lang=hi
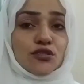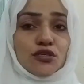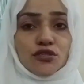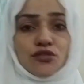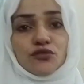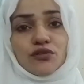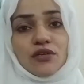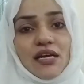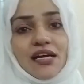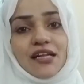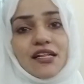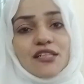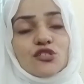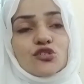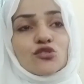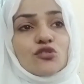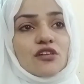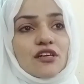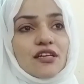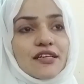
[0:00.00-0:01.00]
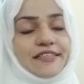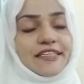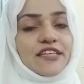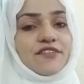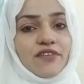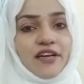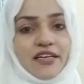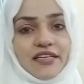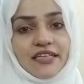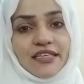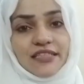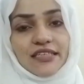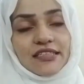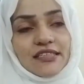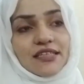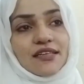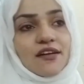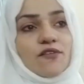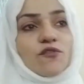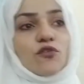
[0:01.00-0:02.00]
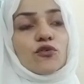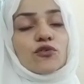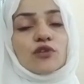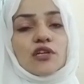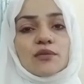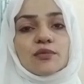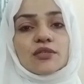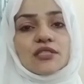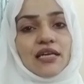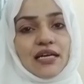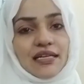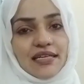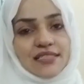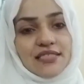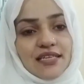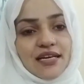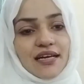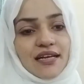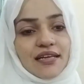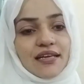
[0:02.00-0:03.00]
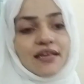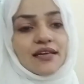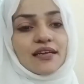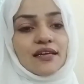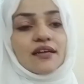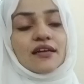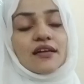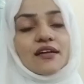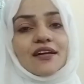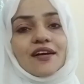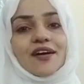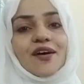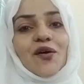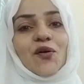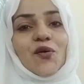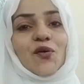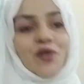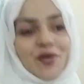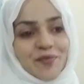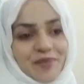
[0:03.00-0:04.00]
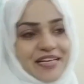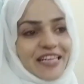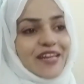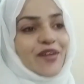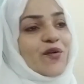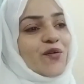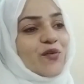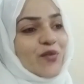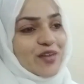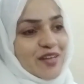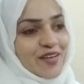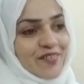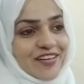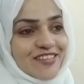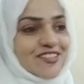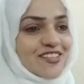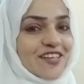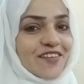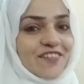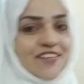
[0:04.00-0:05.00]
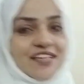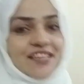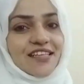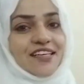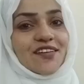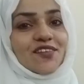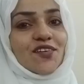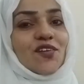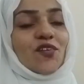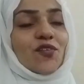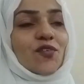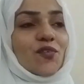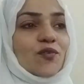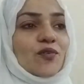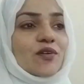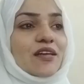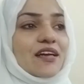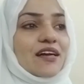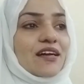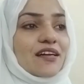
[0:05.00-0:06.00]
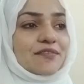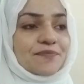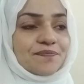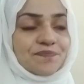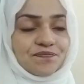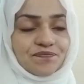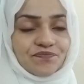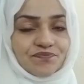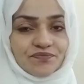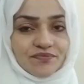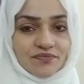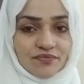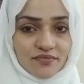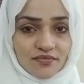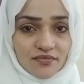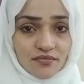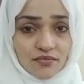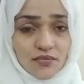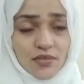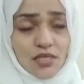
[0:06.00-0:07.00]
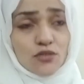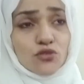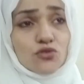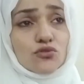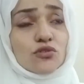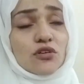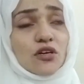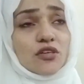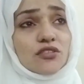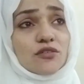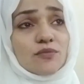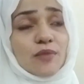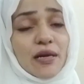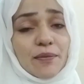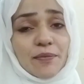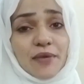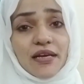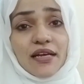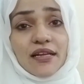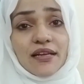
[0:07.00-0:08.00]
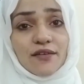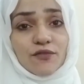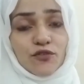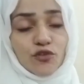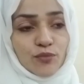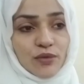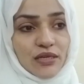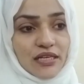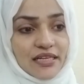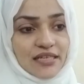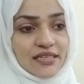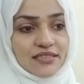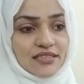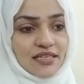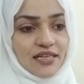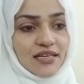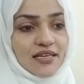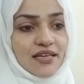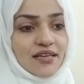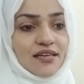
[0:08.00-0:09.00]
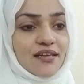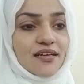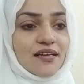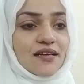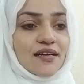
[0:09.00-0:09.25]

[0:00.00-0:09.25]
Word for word: ससुराल जो कल डेट फाइनल की थी ना वो उन्हें बताने जा रहे हैं और मेरी होने वाली जो देवरानी है ना उनका सूट का जो माप का है ना वो भी लेने जाना है